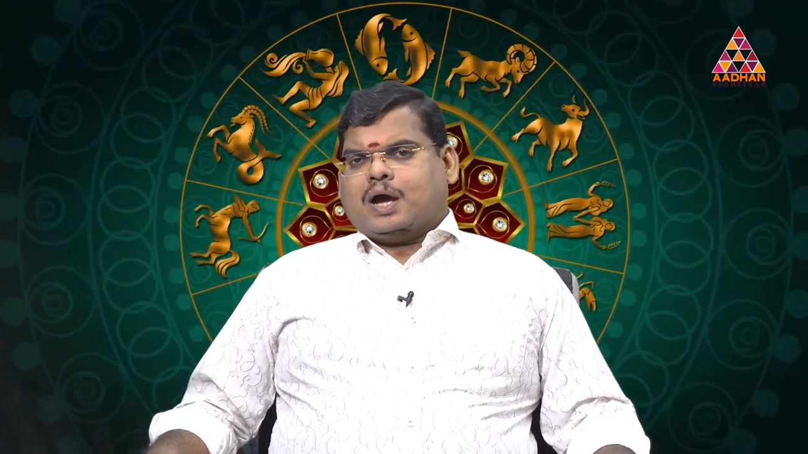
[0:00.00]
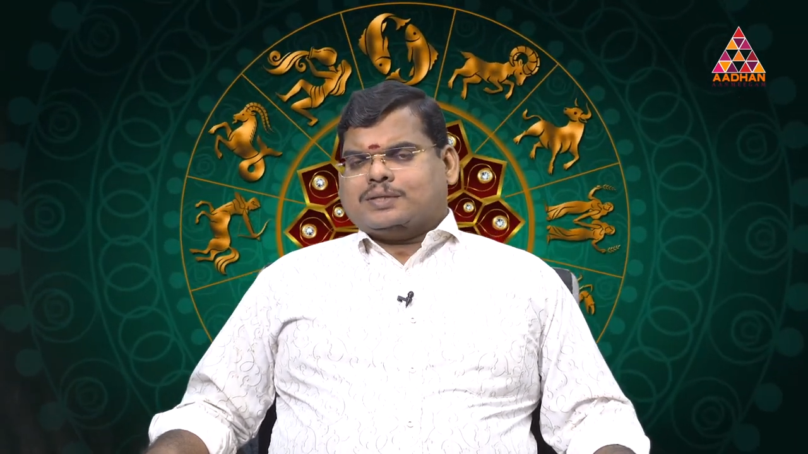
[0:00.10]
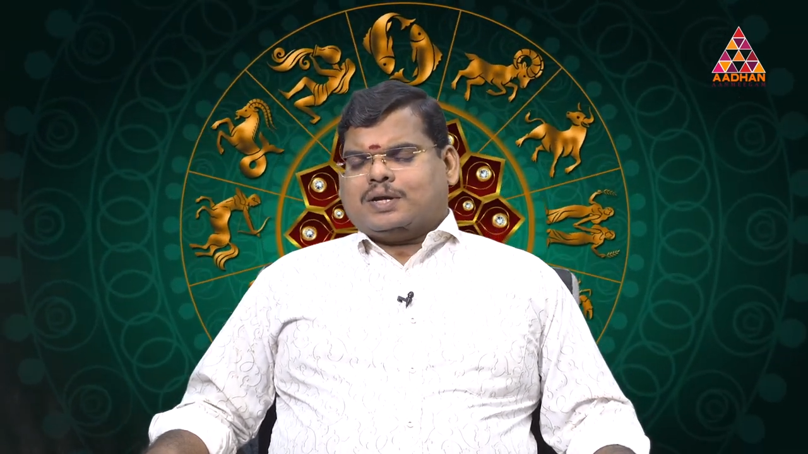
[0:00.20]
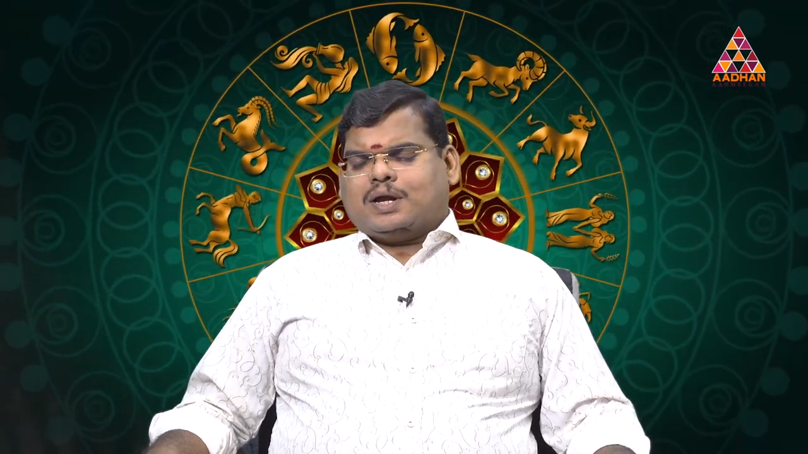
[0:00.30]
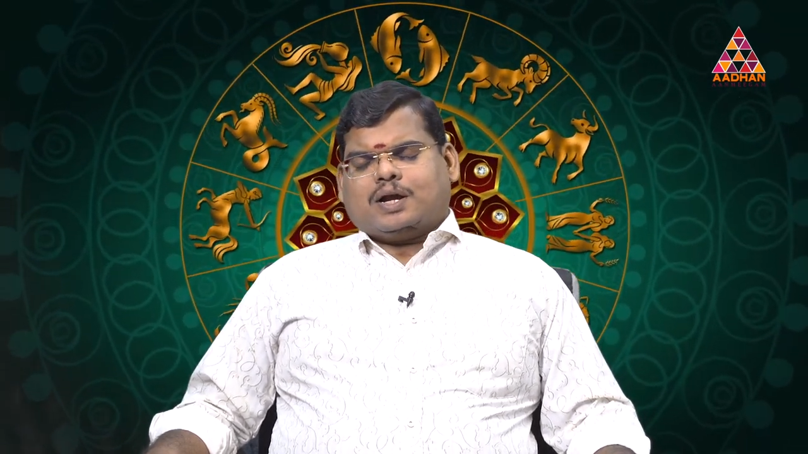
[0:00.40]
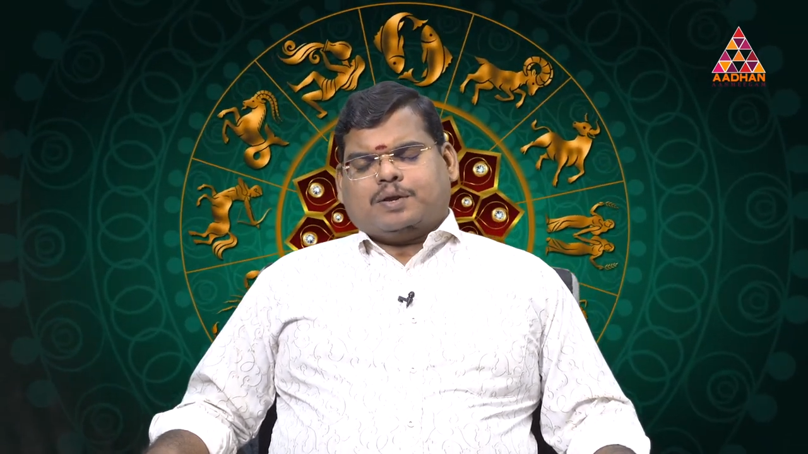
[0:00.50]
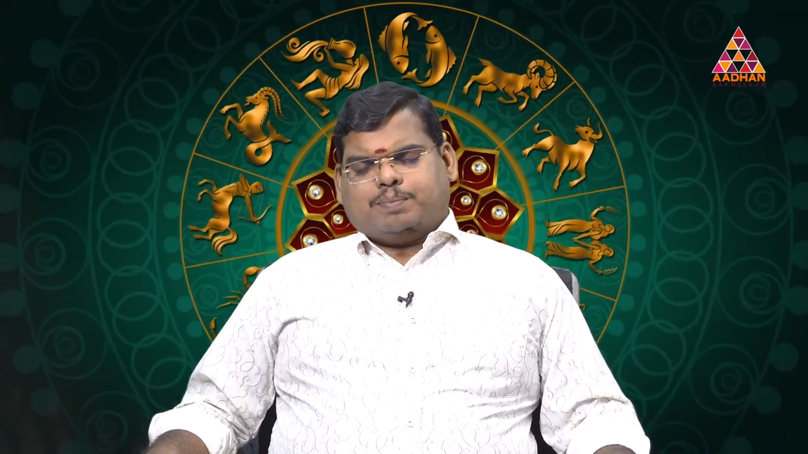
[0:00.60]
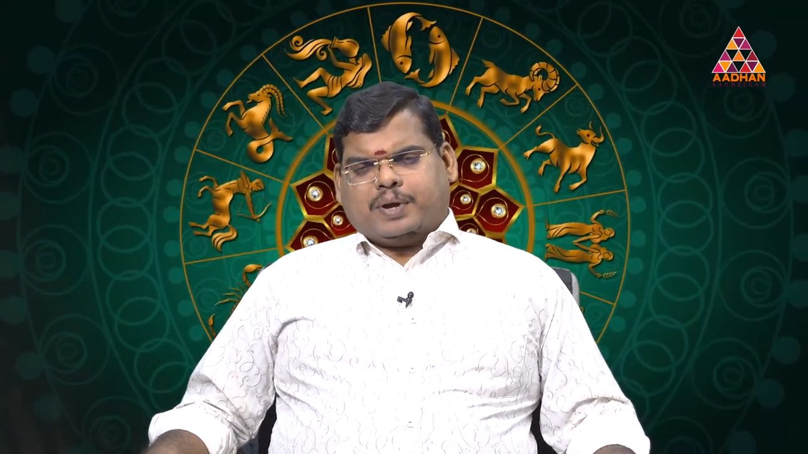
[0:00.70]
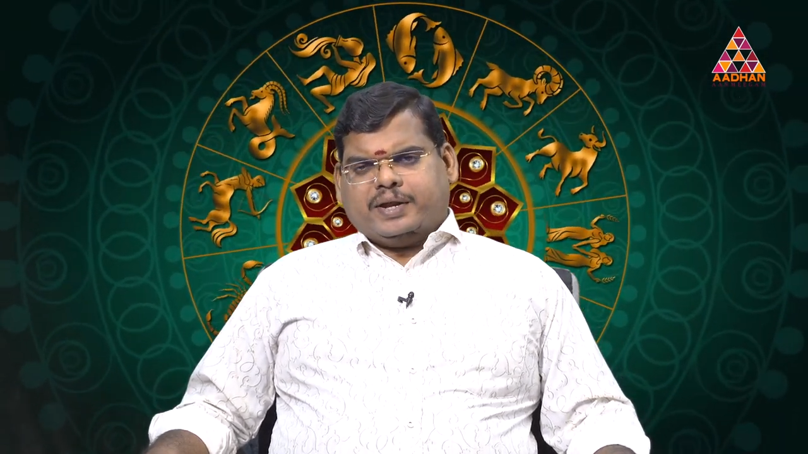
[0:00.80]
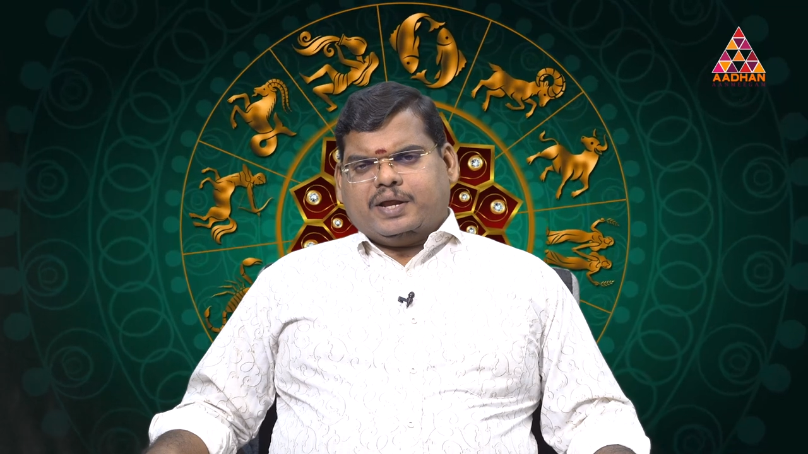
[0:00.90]
அதற்கான
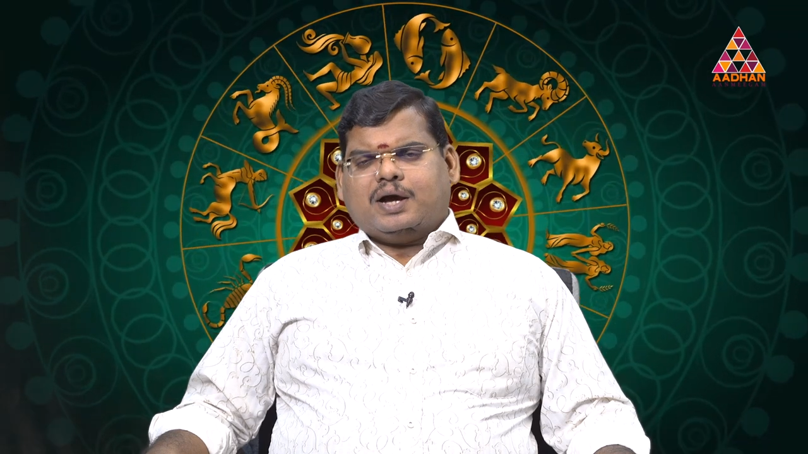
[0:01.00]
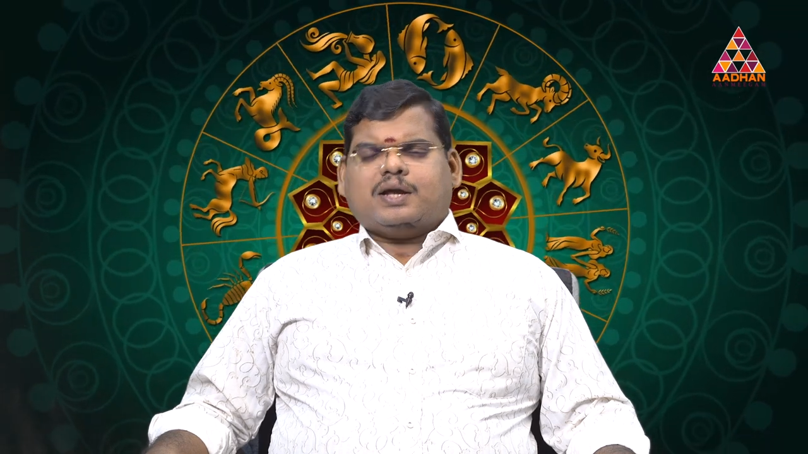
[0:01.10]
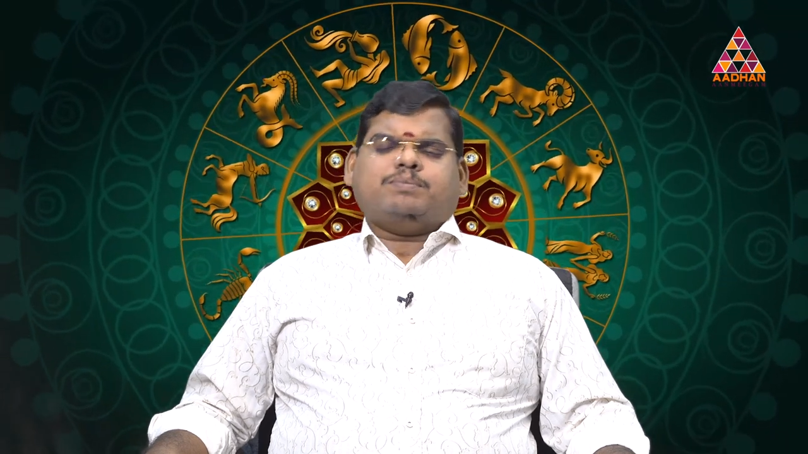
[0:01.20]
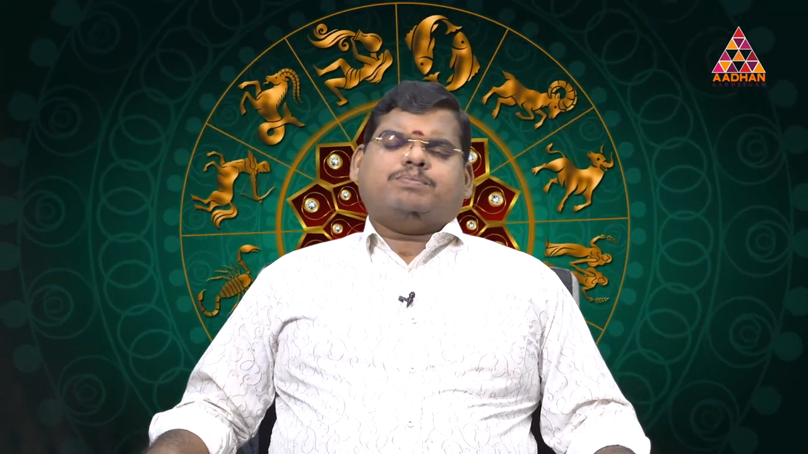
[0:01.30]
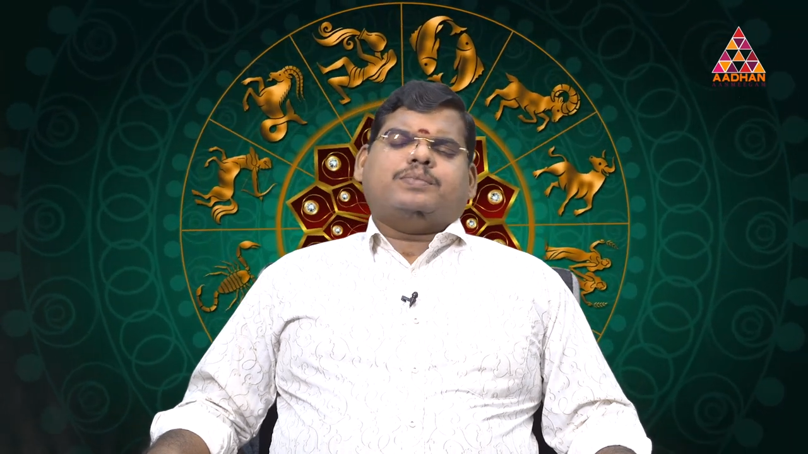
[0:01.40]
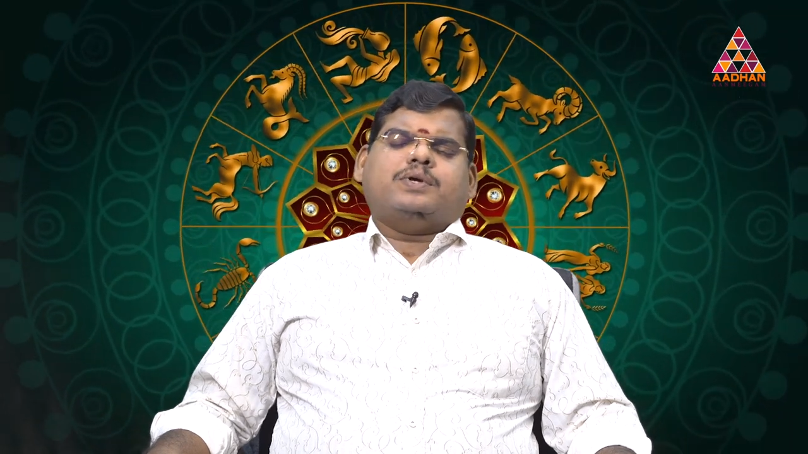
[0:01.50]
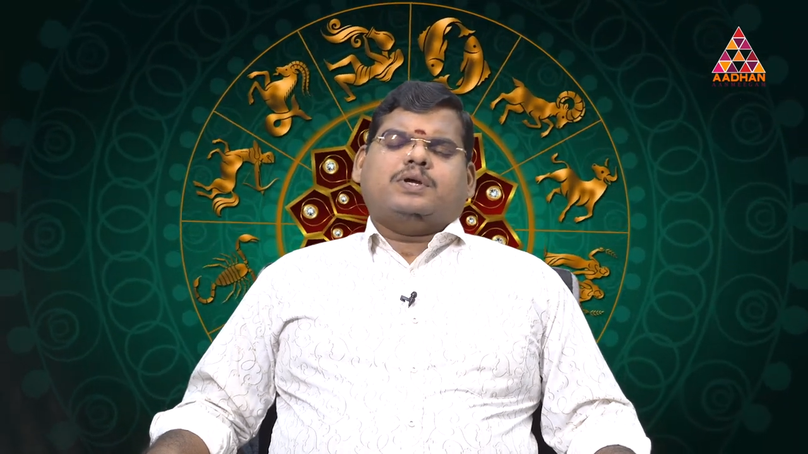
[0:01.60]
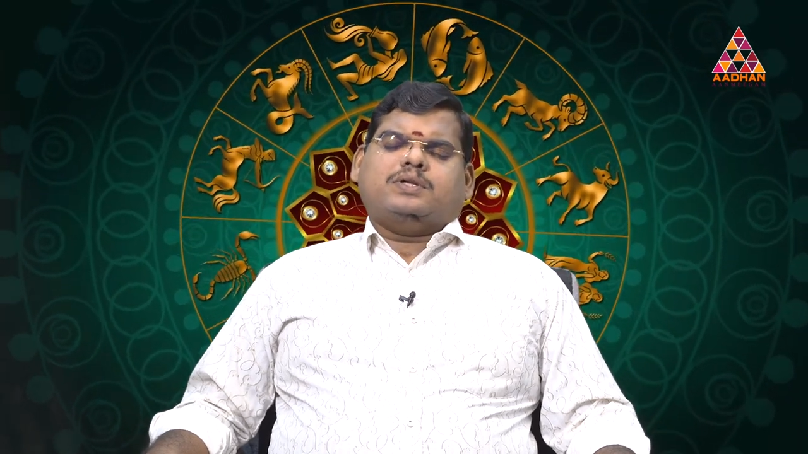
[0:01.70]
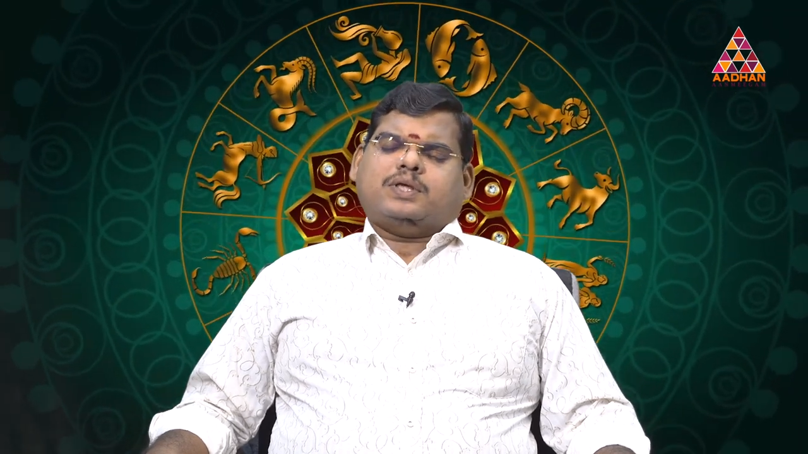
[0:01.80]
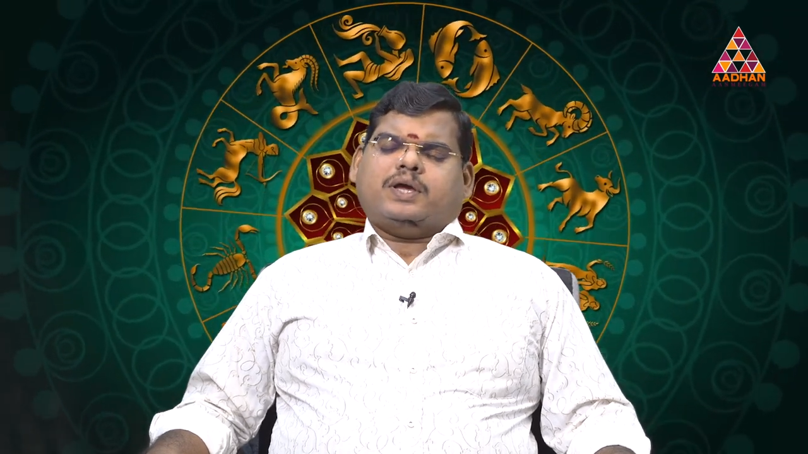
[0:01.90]
பரிகாரம்
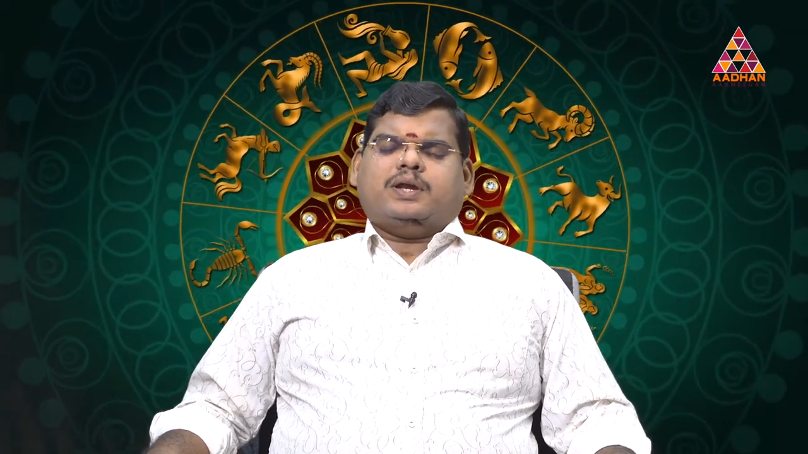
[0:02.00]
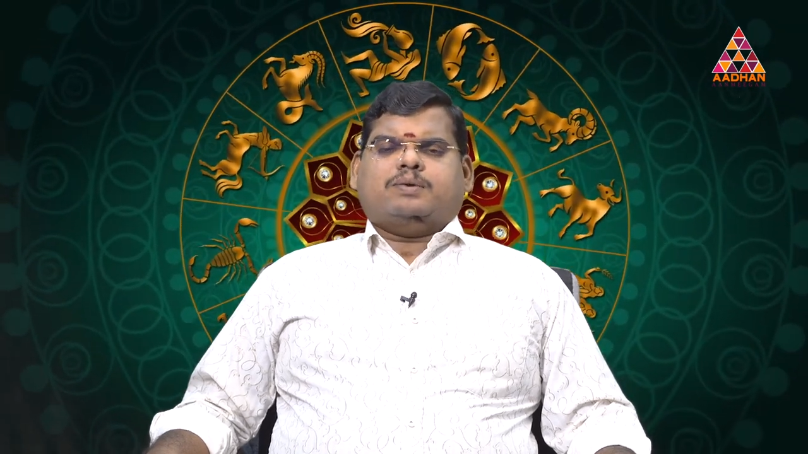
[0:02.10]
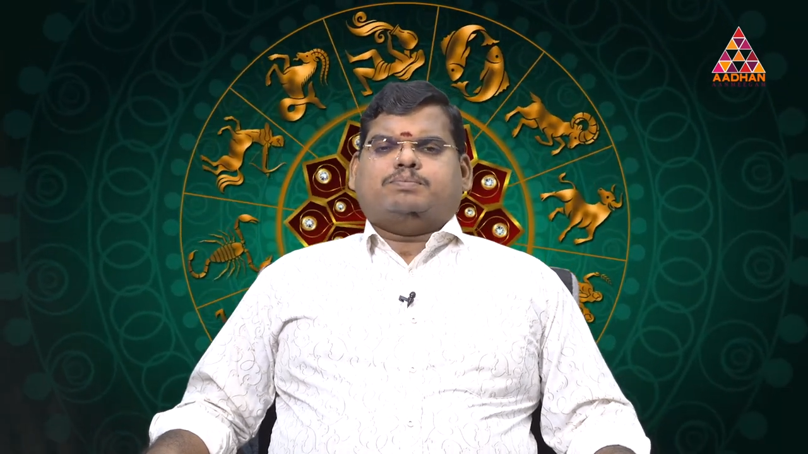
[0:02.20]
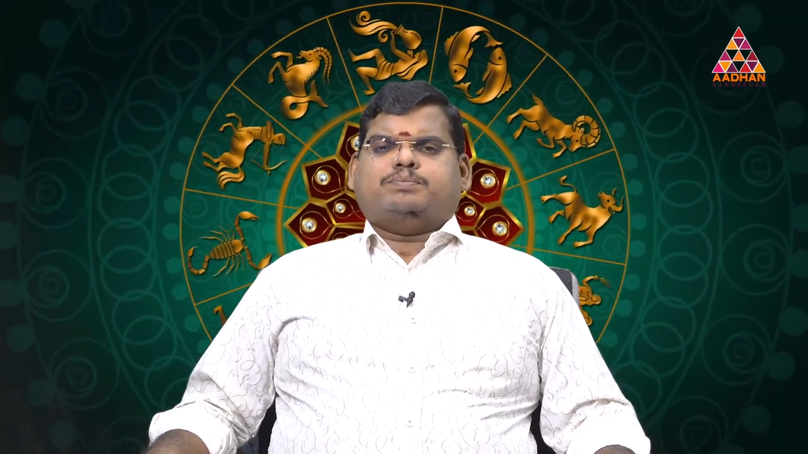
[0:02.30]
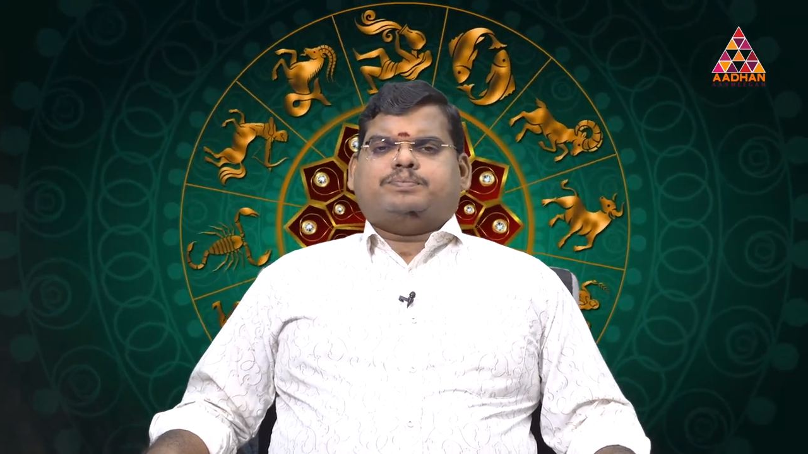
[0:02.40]
தைலம்